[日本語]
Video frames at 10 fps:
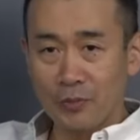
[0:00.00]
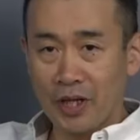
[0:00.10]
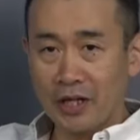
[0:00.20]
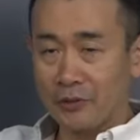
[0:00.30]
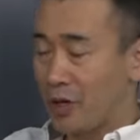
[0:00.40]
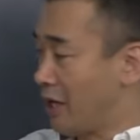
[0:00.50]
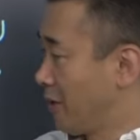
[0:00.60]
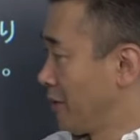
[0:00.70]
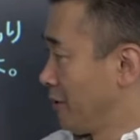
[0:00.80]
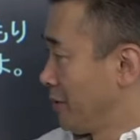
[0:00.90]
の場合
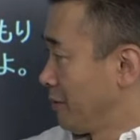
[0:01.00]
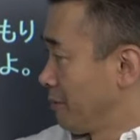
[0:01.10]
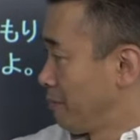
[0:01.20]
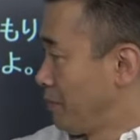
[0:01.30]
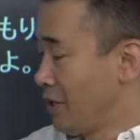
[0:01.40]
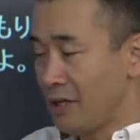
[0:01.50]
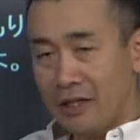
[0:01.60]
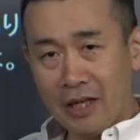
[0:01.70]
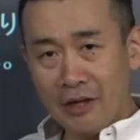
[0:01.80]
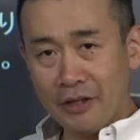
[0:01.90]
は
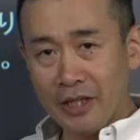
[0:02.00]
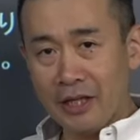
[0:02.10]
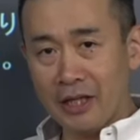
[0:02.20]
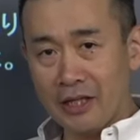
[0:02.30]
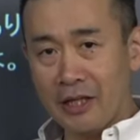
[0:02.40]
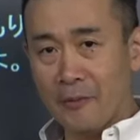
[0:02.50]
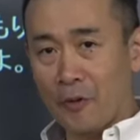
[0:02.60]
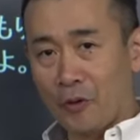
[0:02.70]
右側だけに